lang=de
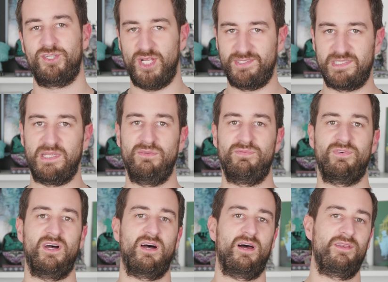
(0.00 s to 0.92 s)
Jetski
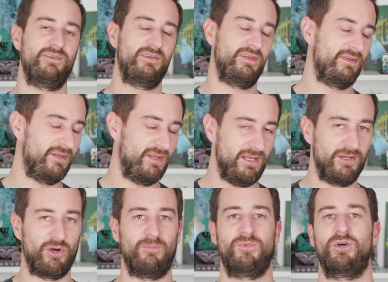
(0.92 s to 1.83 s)
fahren, ne, einen
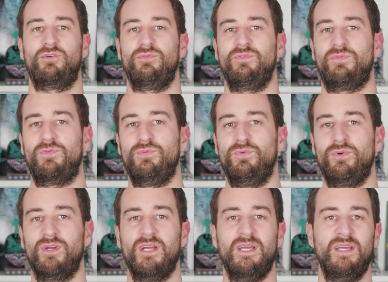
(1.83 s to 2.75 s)

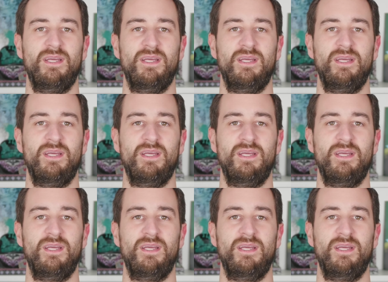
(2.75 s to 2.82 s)
Helikopterrundflug.